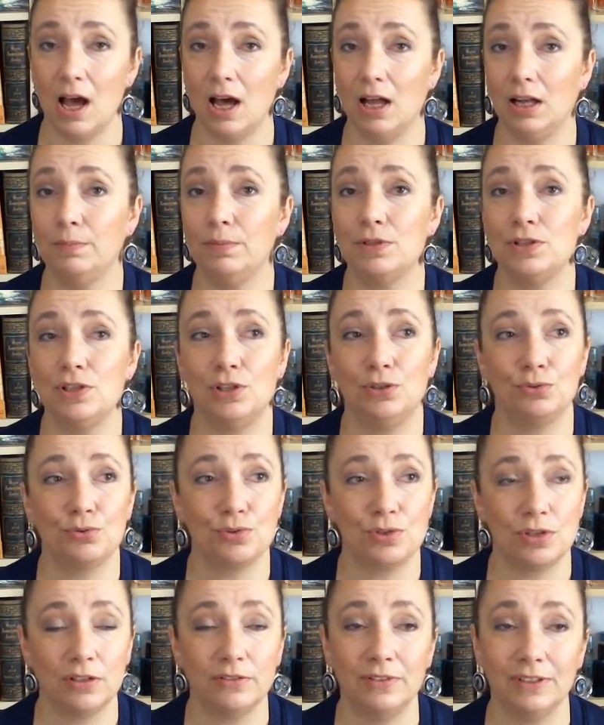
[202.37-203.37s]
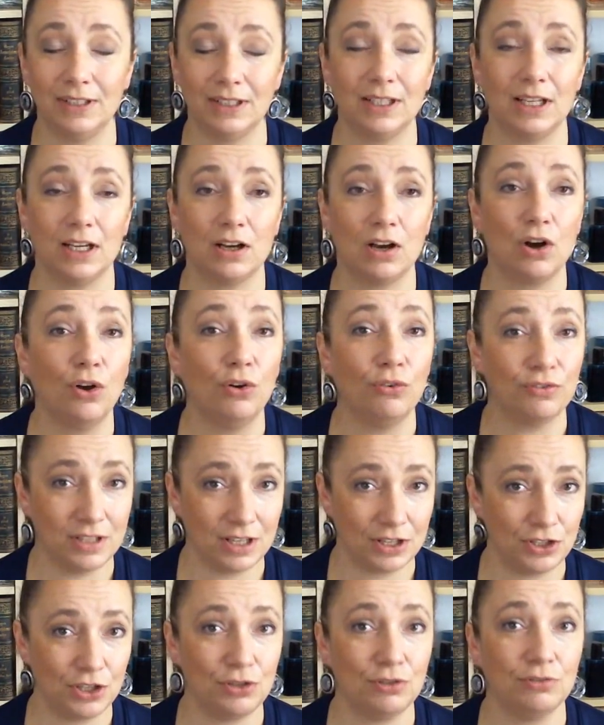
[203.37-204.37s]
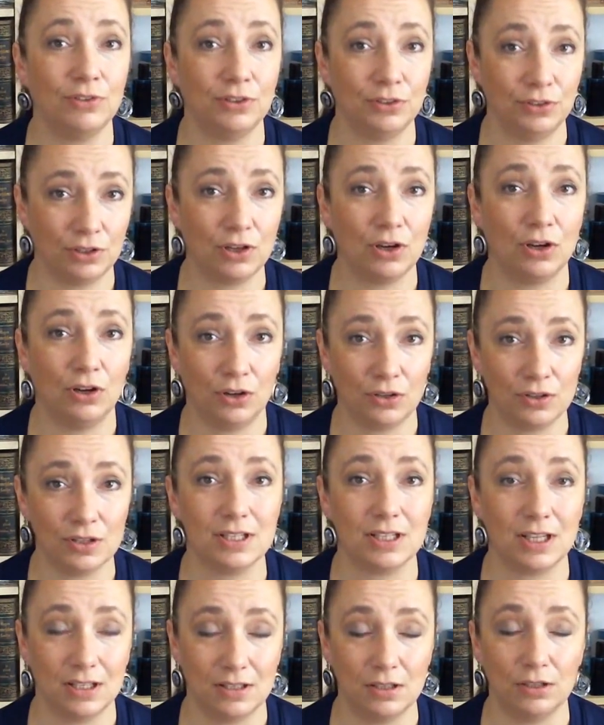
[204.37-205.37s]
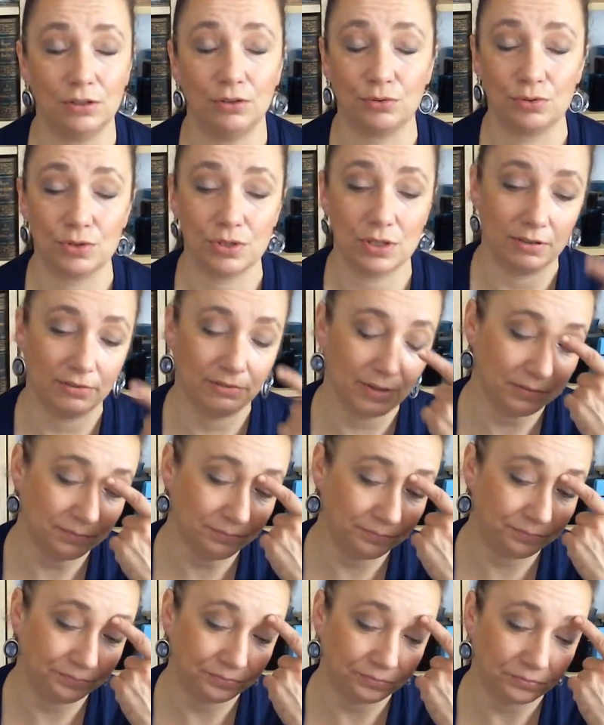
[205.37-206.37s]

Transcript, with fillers: albo cytrusowe, takie w znaczeniu wody kolońskie cytrusowe,